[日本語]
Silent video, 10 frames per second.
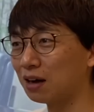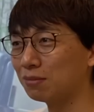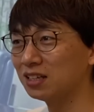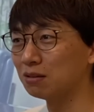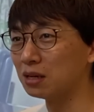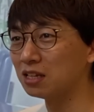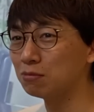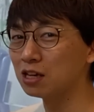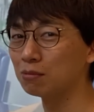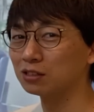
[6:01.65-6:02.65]
あまりに目に
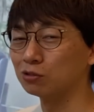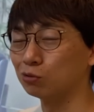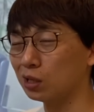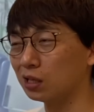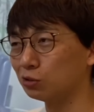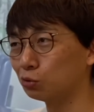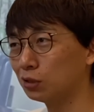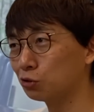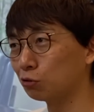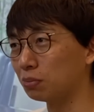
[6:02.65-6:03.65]
見えますので、それ
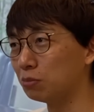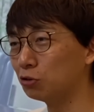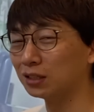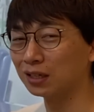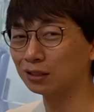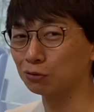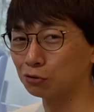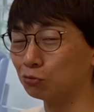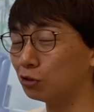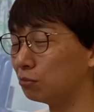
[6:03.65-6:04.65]
はちょっと微妙だなっていうふう
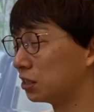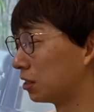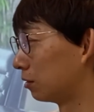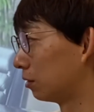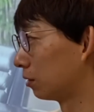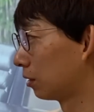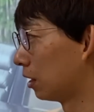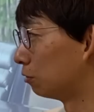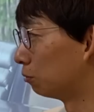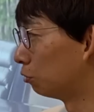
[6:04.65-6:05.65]
に思いましたけれど、